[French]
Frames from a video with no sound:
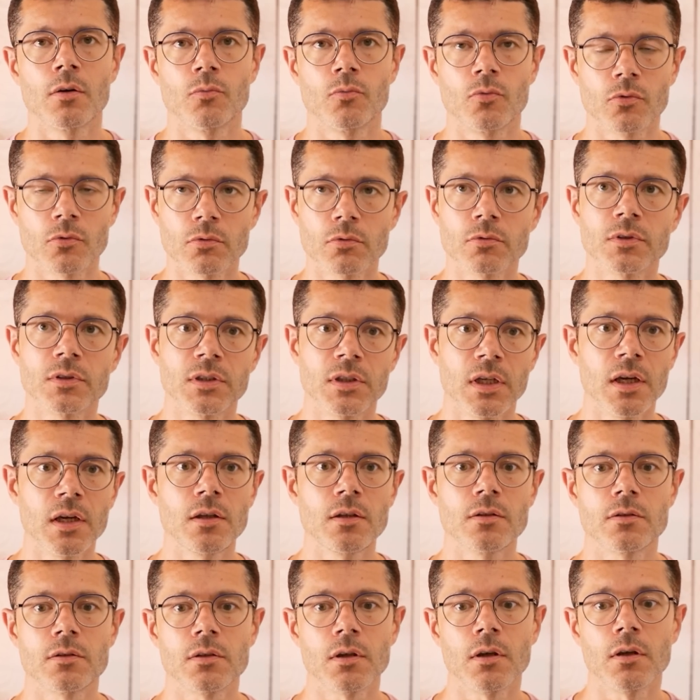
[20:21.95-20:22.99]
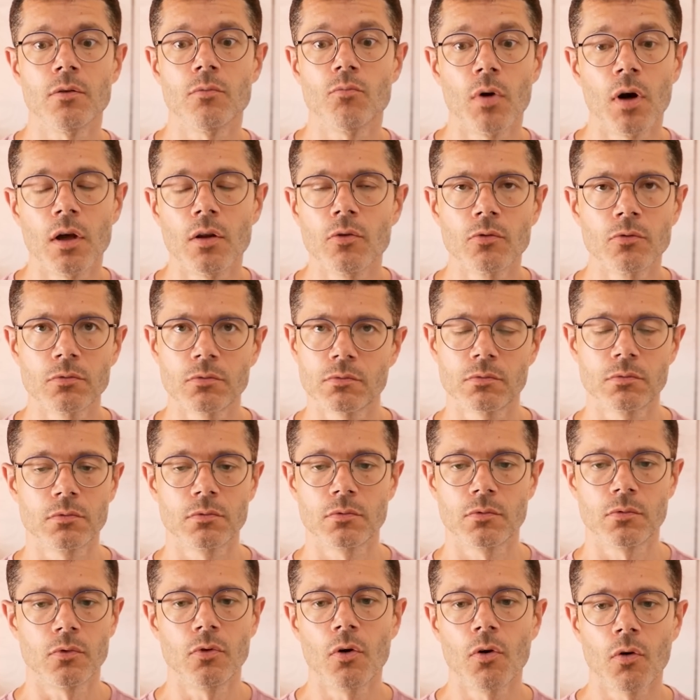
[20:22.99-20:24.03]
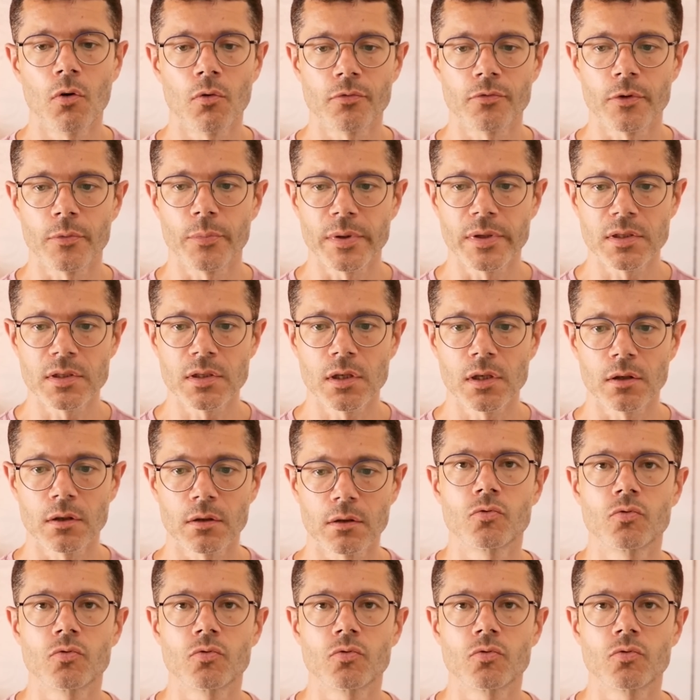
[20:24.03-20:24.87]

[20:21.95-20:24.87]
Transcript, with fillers: Mon conseil, c'est bah non, non, on fait pas ça.